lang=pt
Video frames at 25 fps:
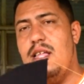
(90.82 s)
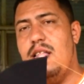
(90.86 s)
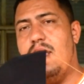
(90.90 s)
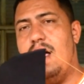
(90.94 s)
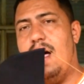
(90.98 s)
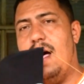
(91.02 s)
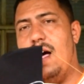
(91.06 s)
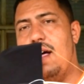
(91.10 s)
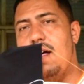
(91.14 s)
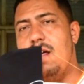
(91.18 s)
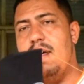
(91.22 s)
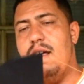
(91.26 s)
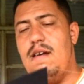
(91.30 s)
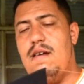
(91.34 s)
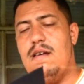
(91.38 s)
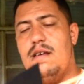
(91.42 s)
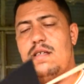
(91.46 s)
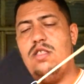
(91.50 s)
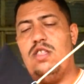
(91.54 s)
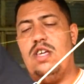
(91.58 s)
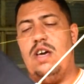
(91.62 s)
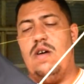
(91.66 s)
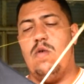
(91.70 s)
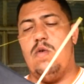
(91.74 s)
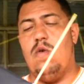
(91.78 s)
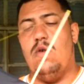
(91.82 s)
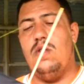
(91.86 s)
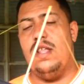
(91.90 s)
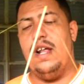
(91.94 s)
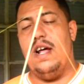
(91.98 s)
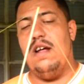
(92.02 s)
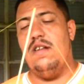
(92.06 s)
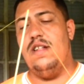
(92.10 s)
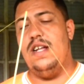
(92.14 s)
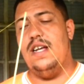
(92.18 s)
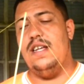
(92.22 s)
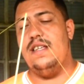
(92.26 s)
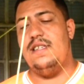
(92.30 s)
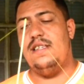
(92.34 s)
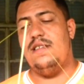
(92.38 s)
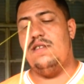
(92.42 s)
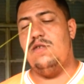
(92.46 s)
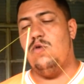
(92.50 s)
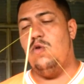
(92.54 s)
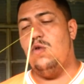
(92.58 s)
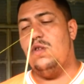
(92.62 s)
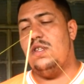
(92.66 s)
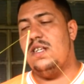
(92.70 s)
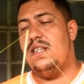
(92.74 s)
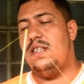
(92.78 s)
tá? Já ao é contrário das
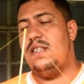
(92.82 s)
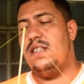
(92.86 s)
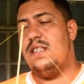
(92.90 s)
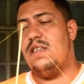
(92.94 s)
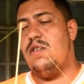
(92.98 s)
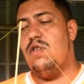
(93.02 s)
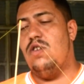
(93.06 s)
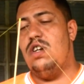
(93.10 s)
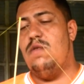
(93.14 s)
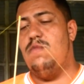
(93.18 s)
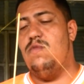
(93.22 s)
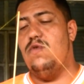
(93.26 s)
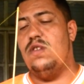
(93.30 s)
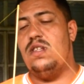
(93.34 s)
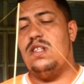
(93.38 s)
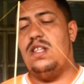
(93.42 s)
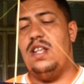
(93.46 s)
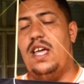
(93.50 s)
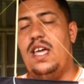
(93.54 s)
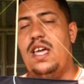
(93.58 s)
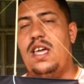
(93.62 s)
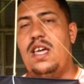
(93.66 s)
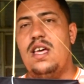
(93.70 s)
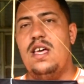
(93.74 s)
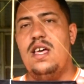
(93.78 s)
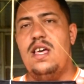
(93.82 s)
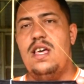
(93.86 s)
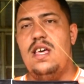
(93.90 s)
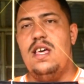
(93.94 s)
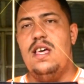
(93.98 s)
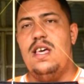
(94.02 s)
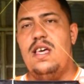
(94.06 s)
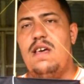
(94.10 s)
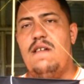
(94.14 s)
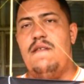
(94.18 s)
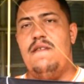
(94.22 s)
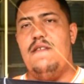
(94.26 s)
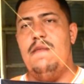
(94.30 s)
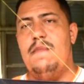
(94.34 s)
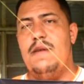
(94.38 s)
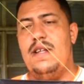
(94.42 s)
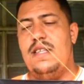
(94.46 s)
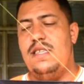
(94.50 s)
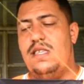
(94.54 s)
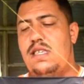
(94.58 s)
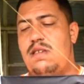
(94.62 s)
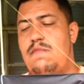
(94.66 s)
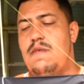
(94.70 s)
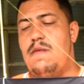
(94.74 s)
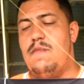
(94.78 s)
outras que eu já mostrei, fibra de
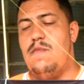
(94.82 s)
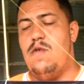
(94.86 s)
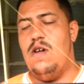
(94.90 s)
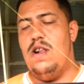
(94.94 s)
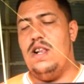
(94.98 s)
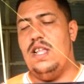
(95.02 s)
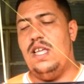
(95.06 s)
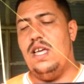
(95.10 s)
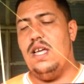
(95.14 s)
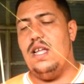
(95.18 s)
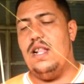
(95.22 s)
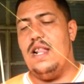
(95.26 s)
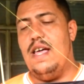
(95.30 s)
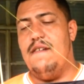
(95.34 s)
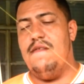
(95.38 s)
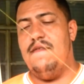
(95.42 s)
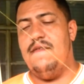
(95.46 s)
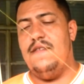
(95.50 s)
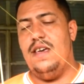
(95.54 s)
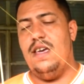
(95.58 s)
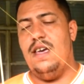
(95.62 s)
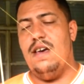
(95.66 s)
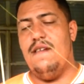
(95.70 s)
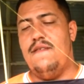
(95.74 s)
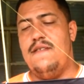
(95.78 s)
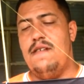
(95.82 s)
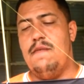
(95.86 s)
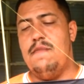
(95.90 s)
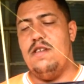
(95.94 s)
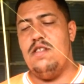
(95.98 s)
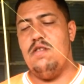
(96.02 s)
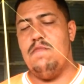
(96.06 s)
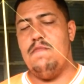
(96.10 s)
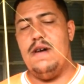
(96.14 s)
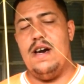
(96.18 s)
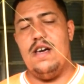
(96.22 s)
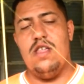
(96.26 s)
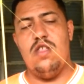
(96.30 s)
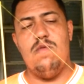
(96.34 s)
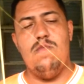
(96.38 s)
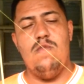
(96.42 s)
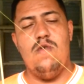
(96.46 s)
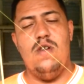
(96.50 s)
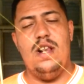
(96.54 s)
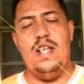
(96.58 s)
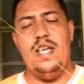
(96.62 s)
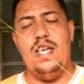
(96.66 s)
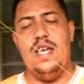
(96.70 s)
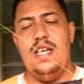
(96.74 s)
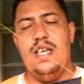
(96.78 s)
cima molinha e levinha, fibra de baixo
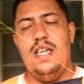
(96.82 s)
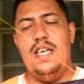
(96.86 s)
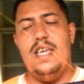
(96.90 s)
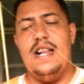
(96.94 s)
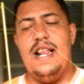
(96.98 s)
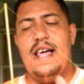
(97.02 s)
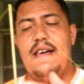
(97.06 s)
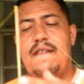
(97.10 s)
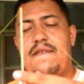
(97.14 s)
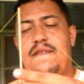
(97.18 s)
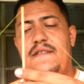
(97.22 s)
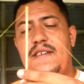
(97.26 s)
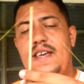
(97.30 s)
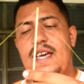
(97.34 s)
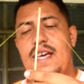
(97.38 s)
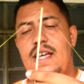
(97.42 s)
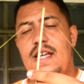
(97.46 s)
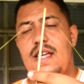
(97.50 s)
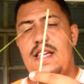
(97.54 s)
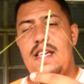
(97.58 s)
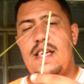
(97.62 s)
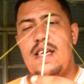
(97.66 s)
molinha e levinha.